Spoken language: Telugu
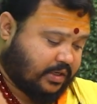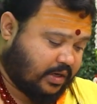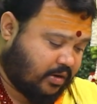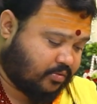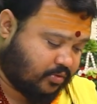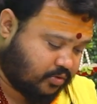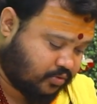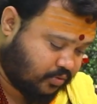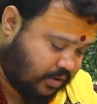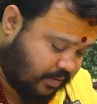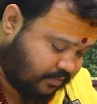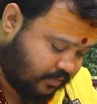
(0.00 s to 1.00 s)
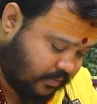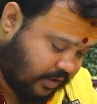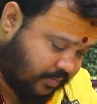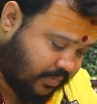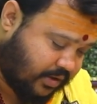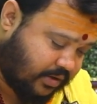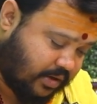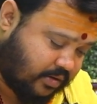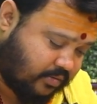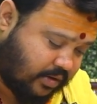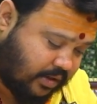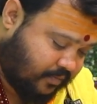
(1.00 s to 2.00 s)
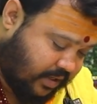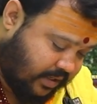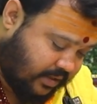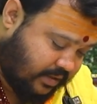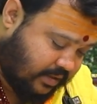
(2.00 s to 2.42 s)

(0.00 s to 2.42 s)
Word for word: ఎట్లా ఉందో చూద్దాం కంప్లీట్ గా కూడా మరి